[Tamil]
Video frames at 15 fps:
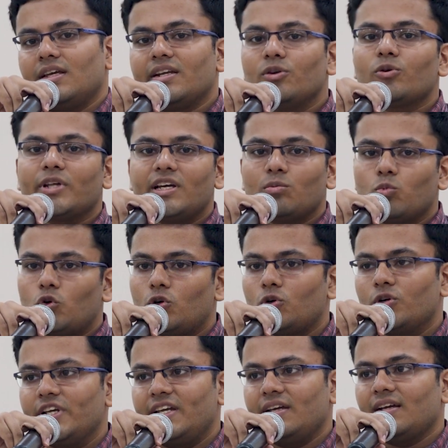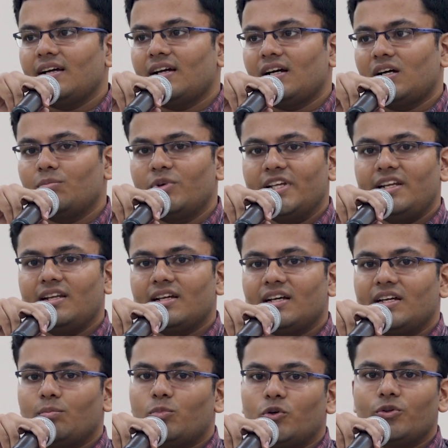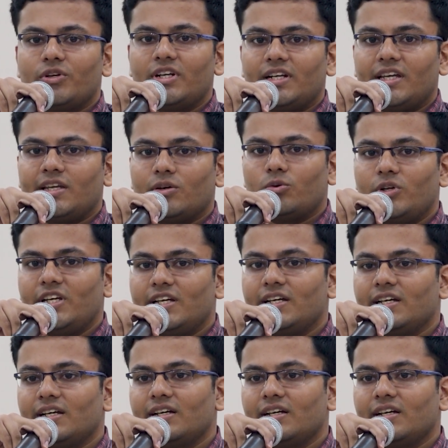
என்னுடைய முன்னோடி அப்படின்னு நான் எப்போதும் நினைக்கக்கூடிய